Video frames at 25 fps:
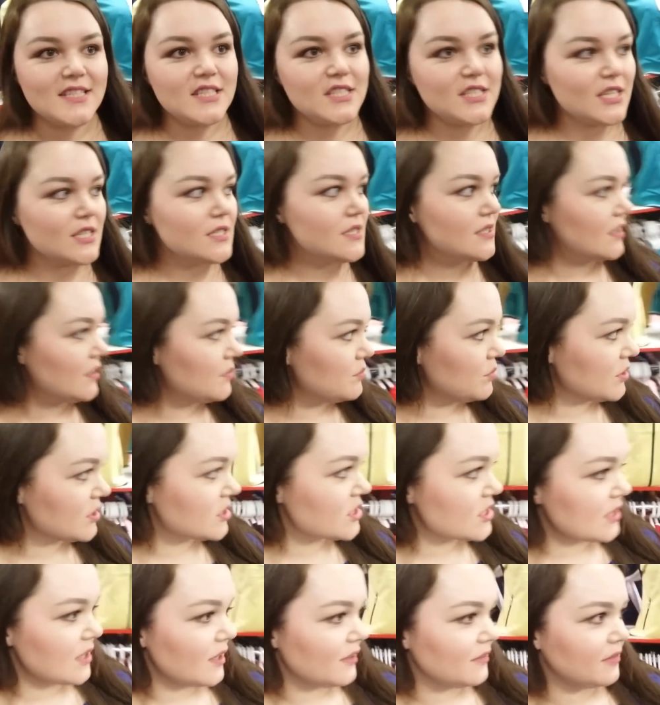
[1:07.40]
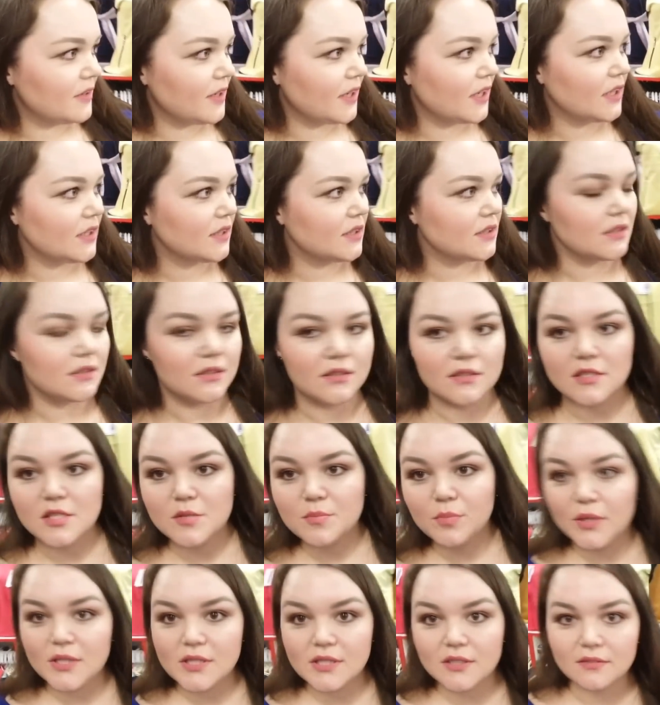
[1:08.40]
Сейчас я перешла в ряд э,
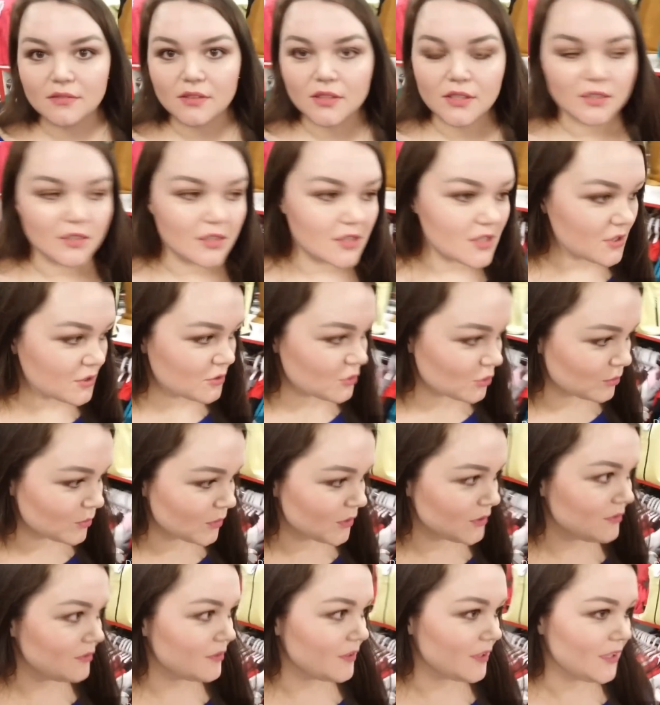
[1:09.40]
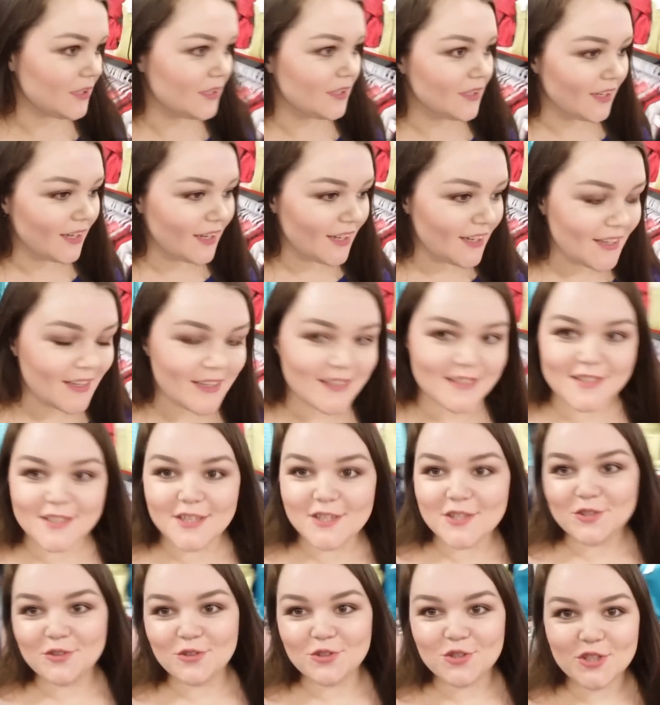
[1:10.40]
спортивных костюмов, и
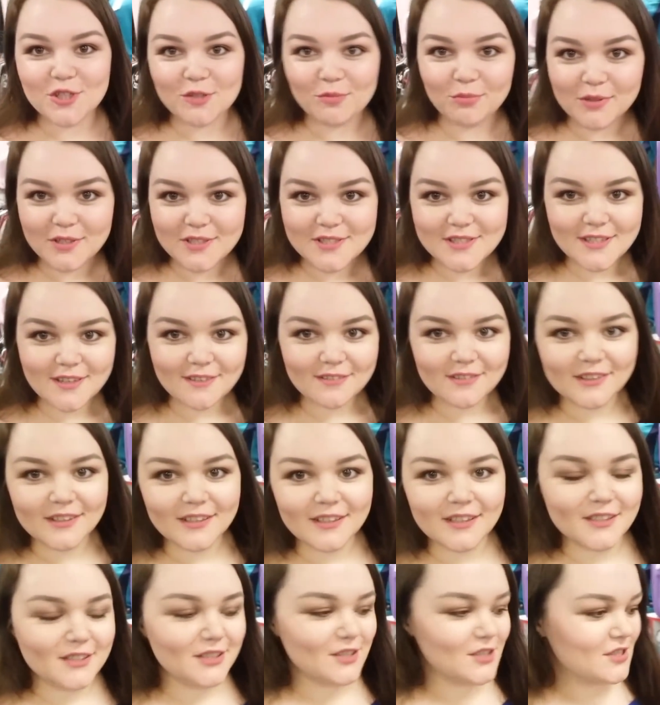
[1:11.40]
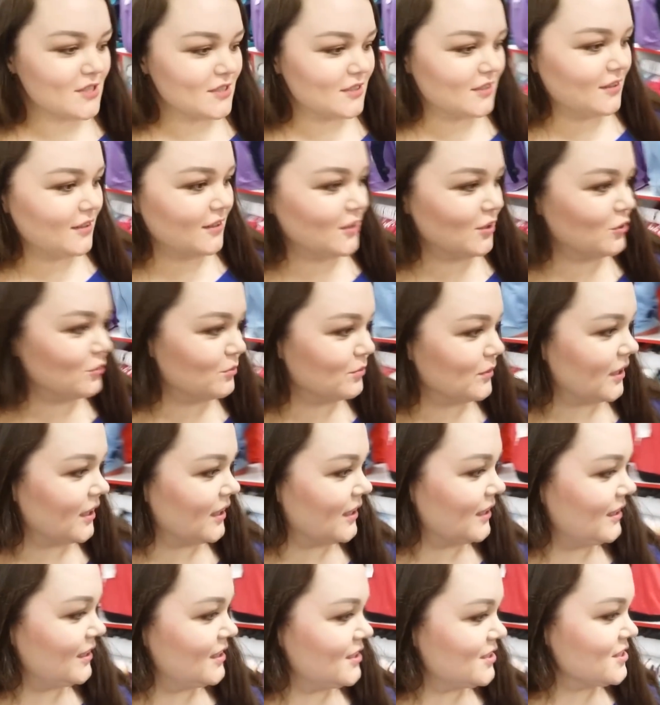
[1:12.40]
здесь тоже их представлено, конечно,
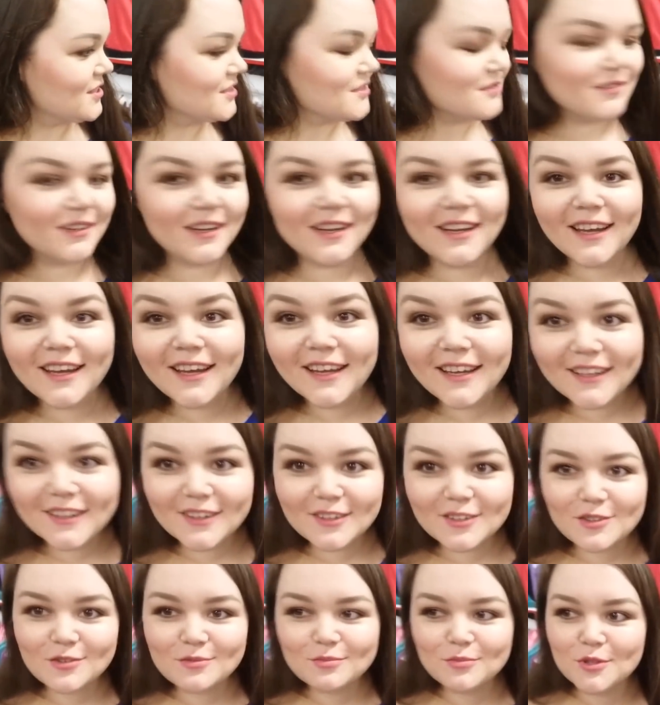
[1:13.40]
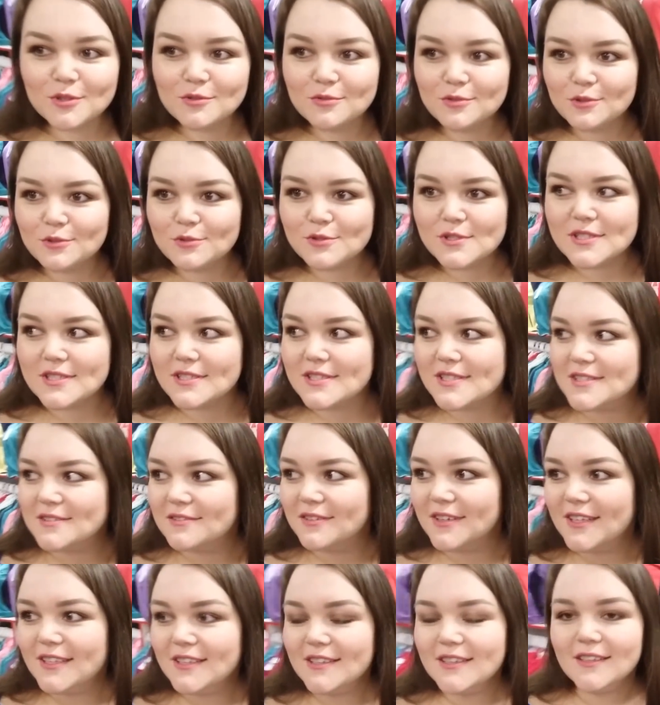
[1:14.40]
огромное количество на любой вкус и
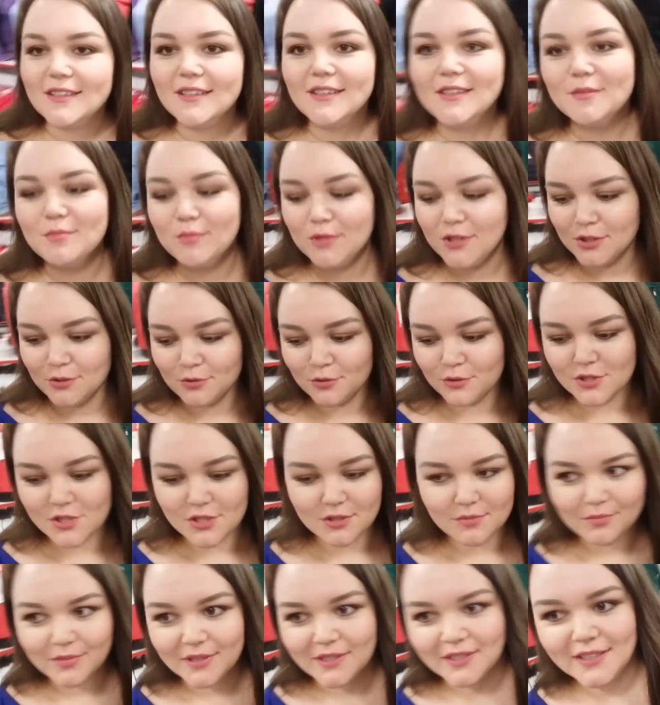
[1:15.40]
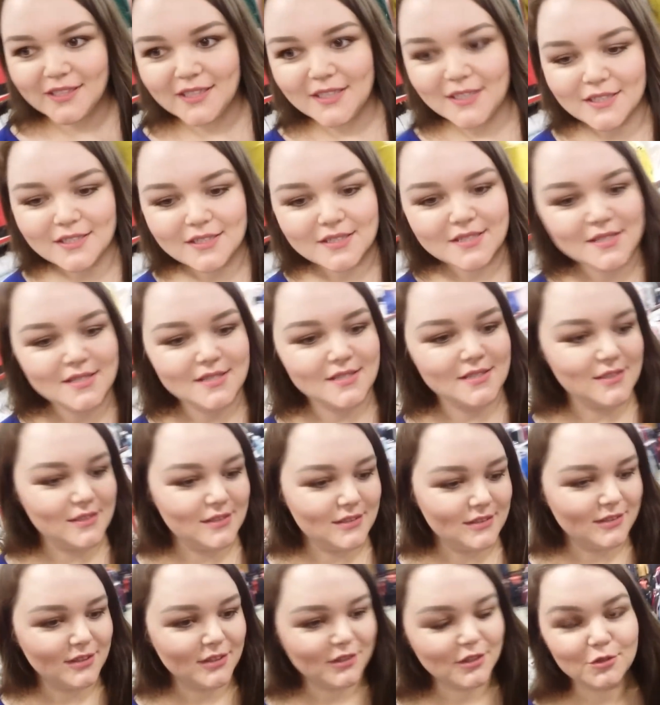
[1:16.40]
цвет, и мне очень понравились
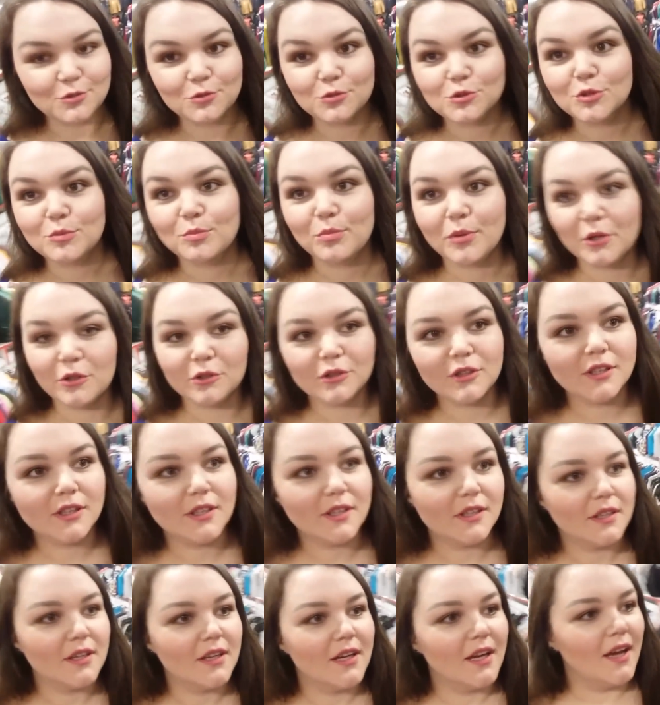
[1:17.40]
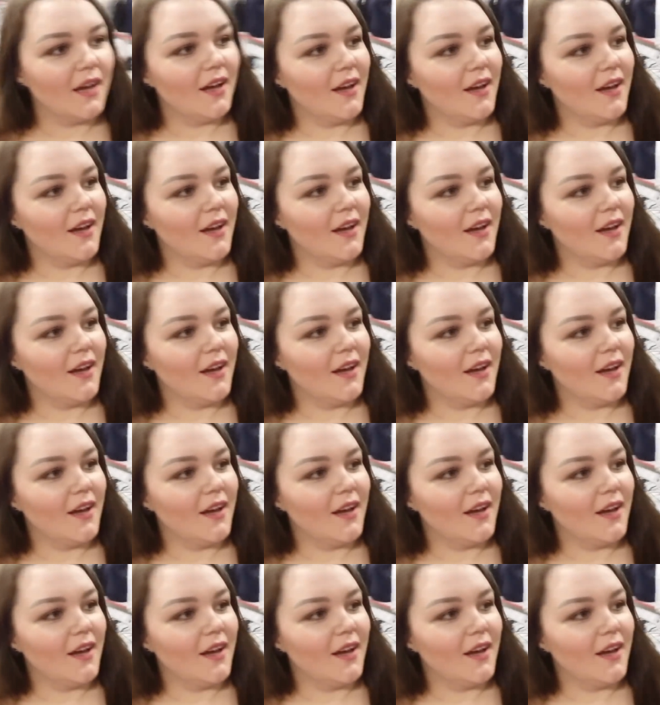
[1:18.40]
такие утепленные,